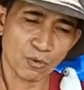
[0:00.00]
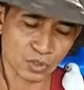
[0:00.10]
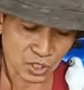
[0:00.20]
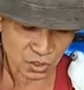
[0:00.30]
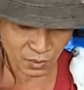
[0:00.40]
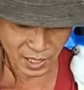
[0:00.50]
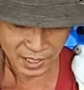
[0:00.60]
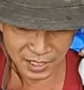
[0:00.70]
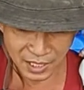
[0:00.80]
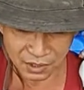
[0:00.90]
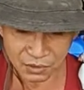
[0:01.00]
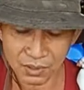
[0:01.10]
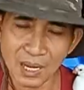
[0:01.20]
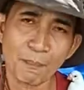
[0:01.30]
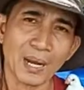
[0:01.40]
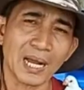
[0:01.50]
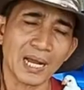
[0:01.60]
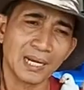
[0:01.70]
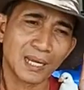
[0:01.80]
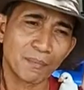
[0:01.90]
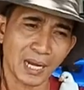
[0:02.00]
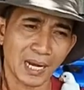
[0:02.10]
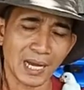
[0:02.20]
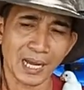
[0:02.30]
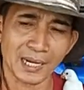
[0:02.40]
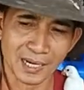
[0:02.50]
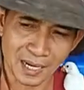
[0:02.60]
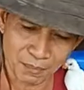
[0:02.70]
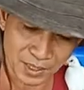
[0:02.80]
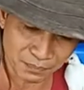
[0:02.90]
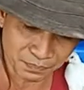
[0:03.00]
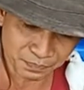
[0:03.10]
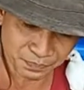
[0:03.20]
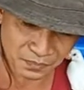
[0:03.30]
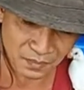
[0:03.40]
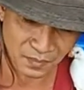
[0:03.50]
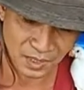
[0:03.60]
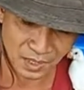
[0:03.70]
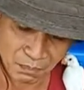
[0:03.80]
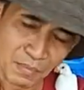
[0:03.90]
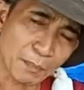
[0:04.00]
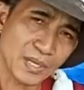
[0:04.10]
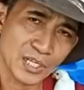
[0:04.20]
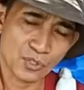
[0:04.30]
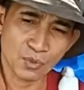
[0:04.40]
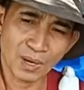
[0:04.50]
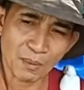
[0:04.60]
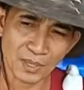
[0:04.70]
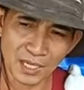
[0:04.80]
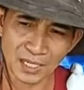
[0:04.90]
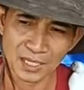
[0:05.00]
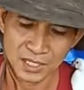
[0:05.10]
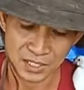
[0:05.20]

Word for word: ko sa inyo mga idea idol. Napakaganda mag-alaga ng rabbit mabilis dumami.